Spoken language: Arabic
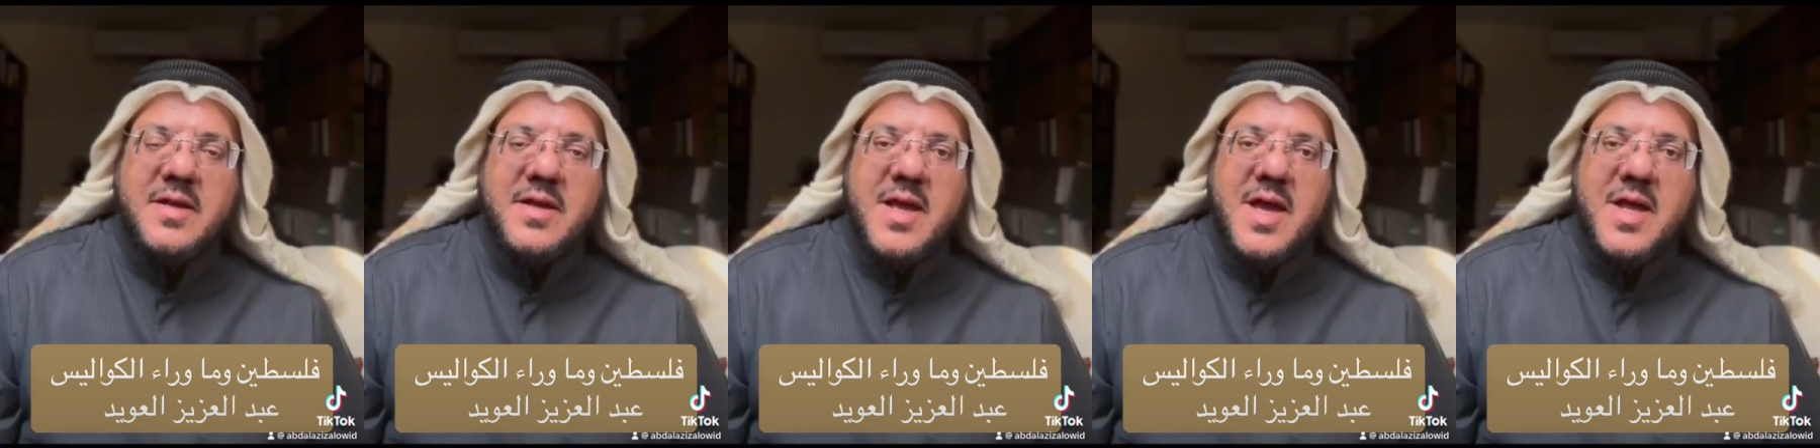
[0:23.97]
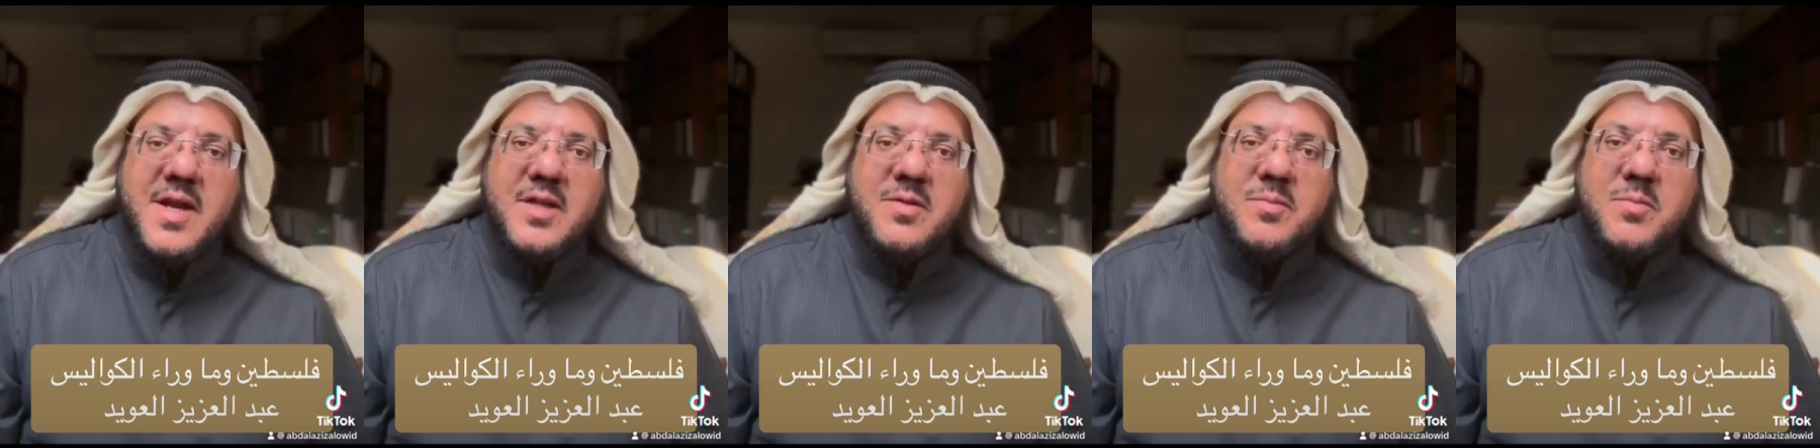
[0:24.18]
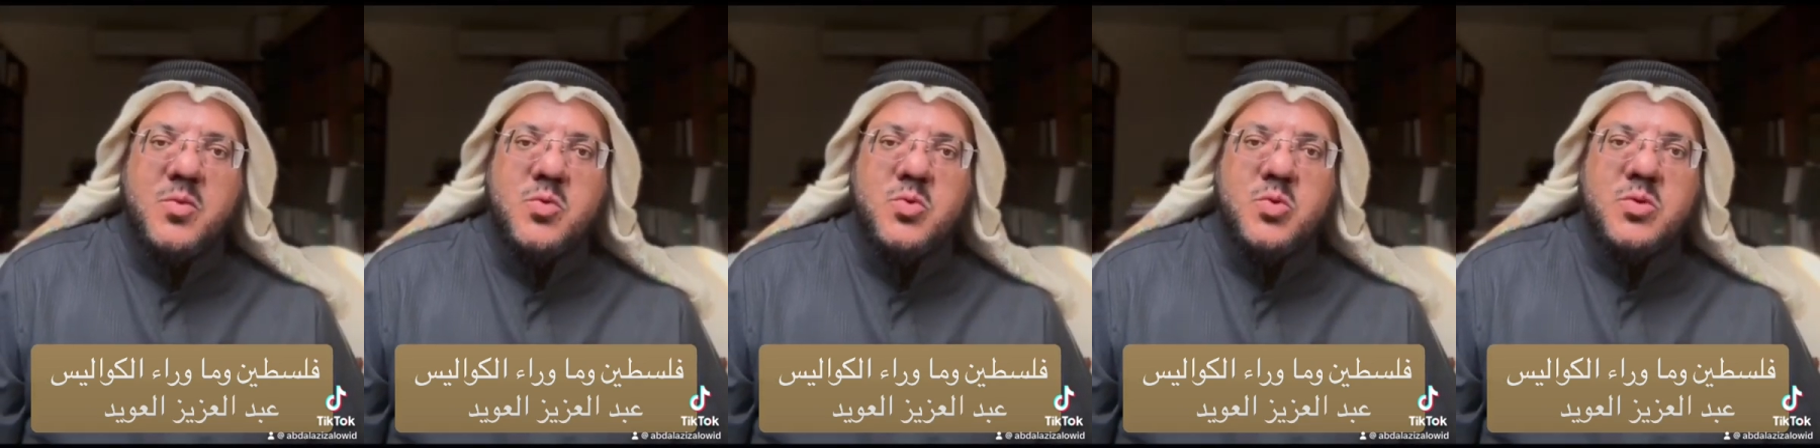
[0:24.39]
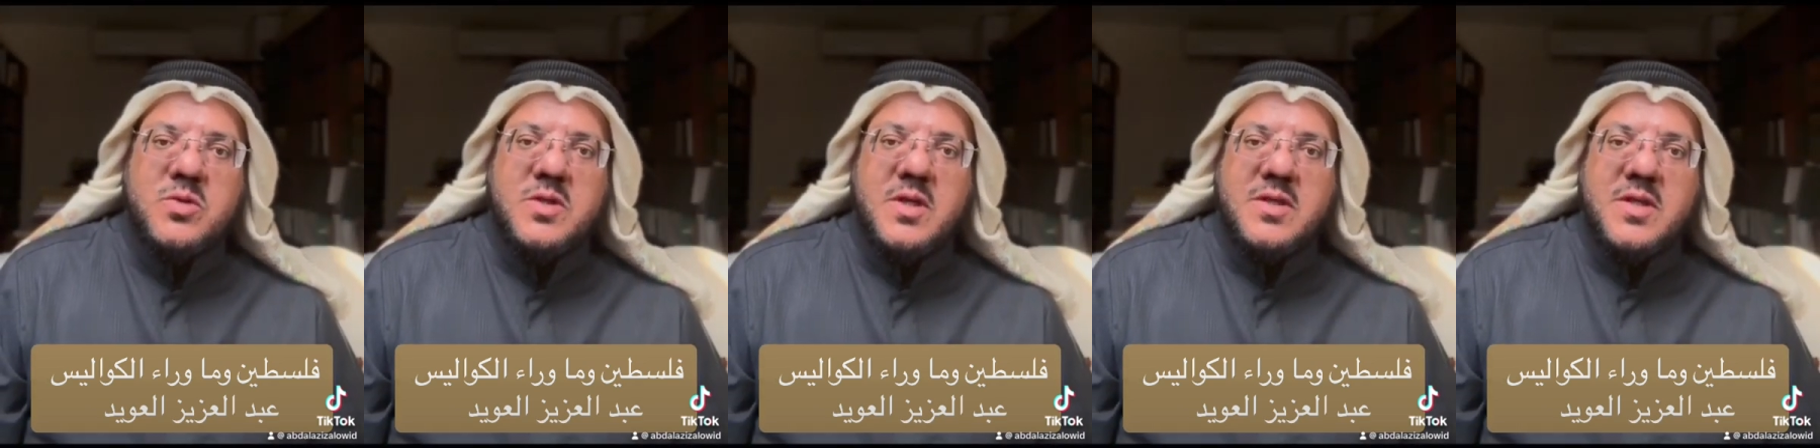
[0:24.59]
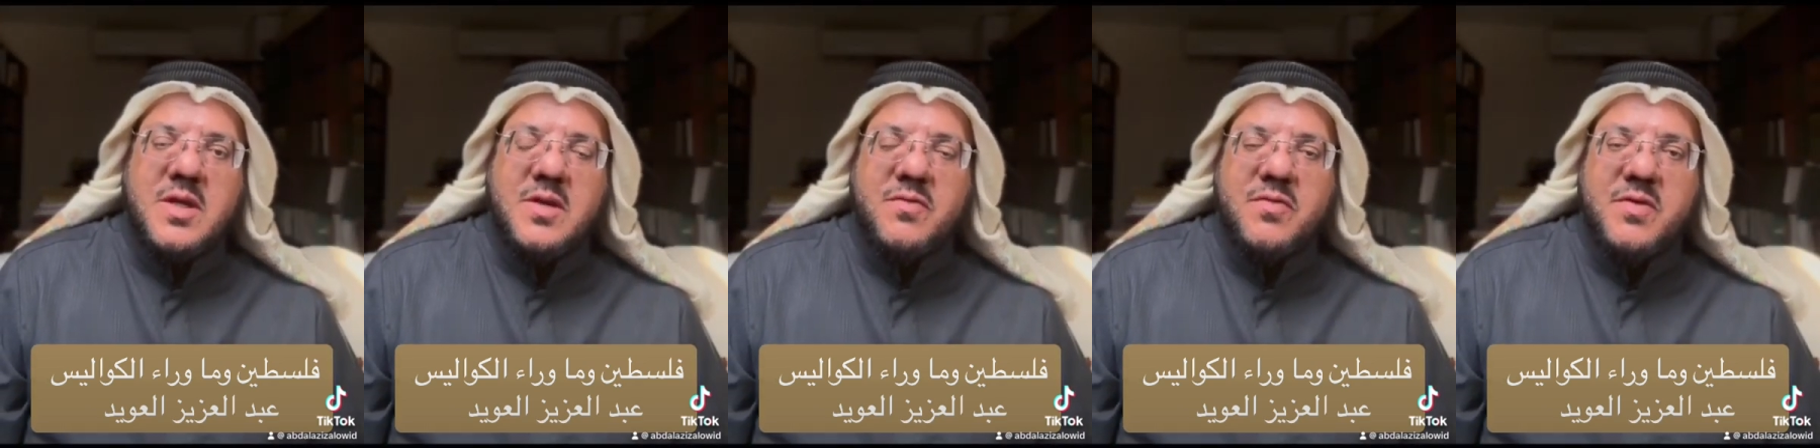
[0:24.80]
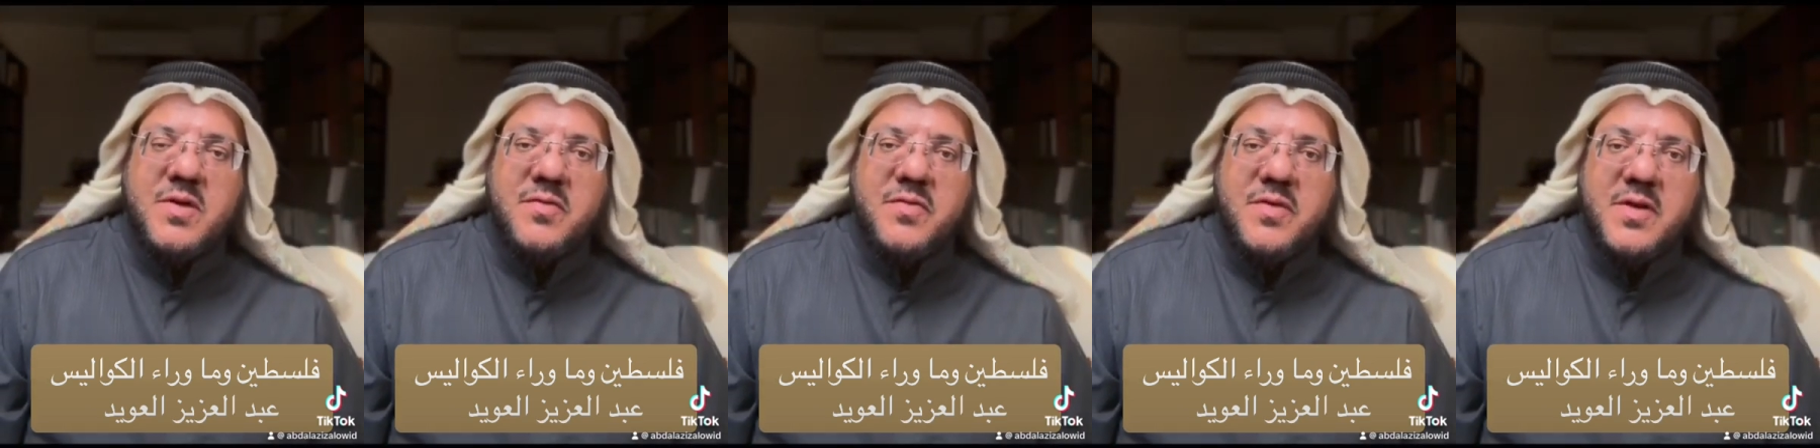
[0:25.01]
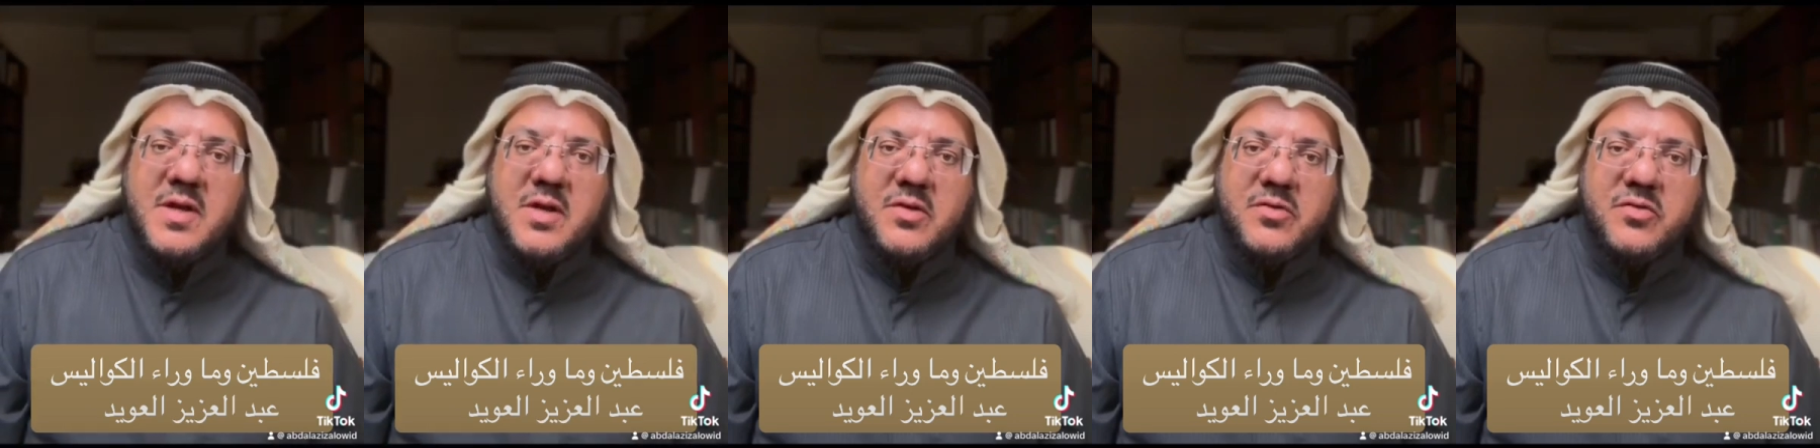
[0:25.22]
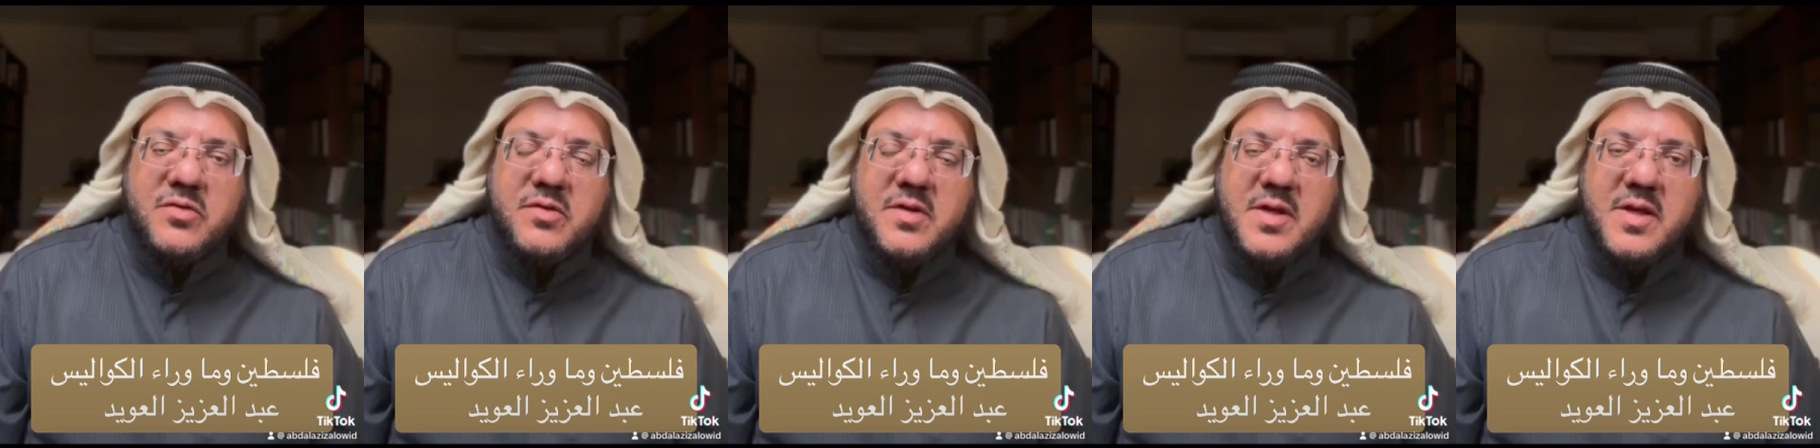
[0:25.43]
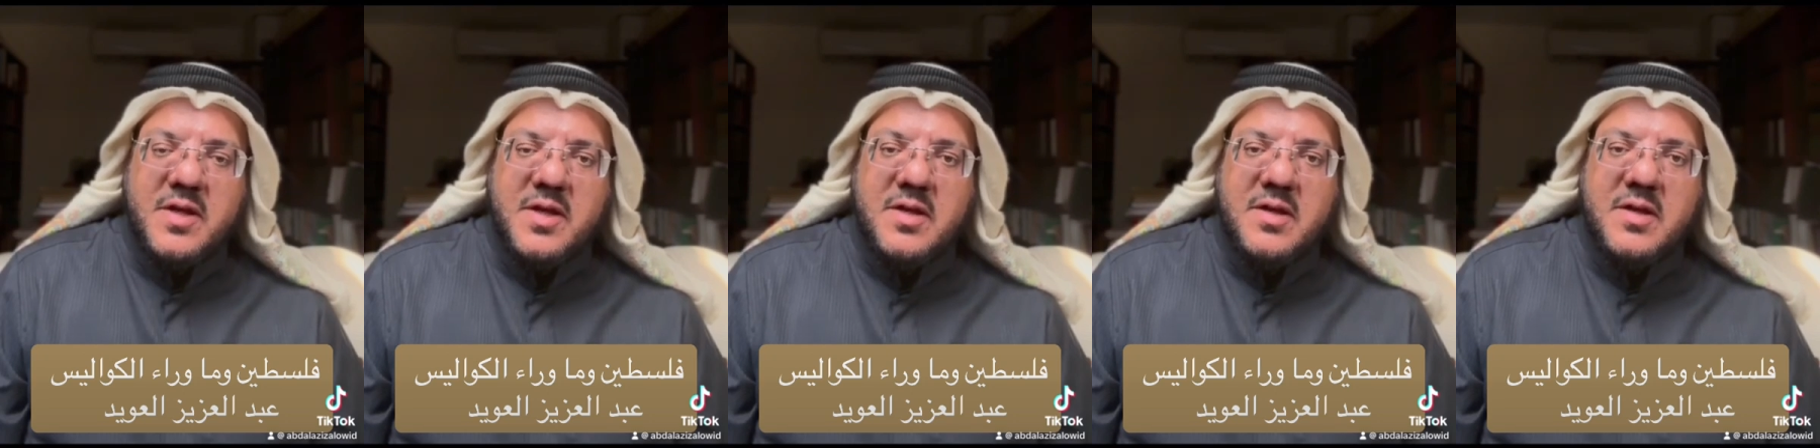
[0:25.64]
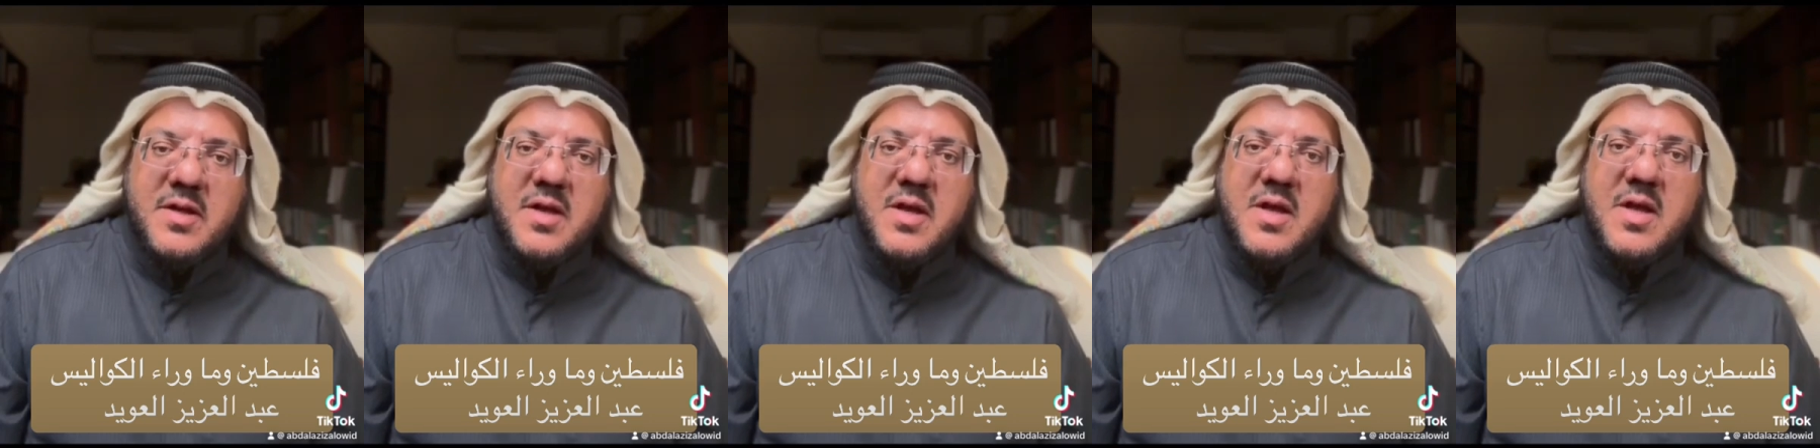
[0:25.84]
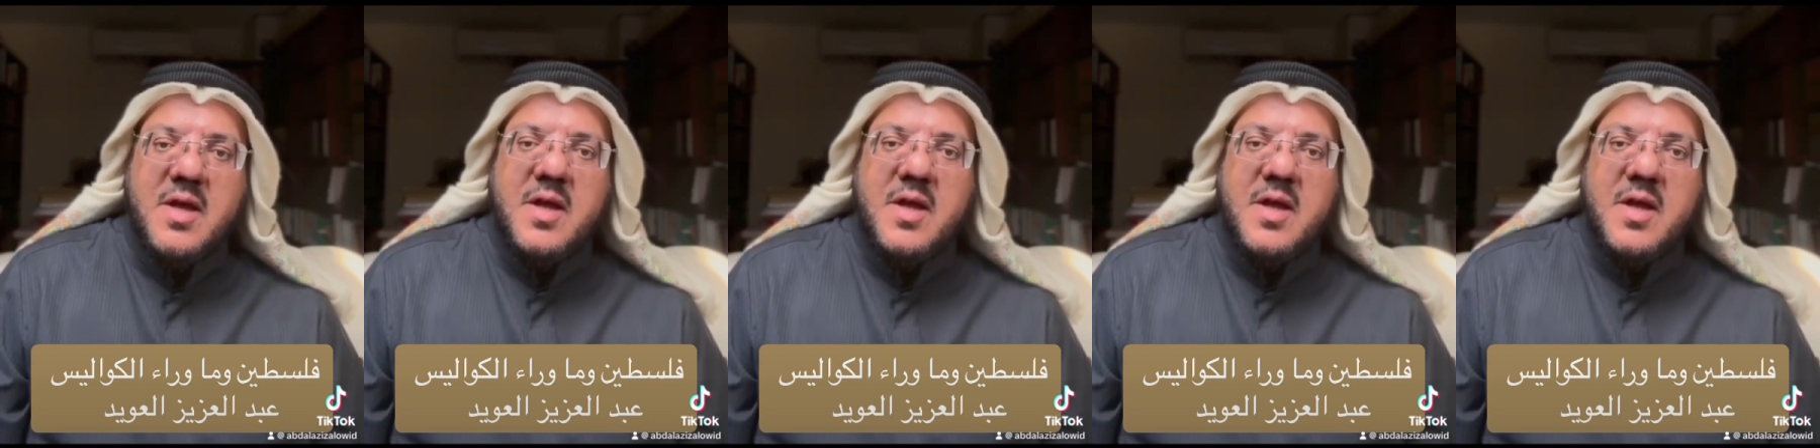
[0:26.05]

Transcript: كانت موجودة في فلسطين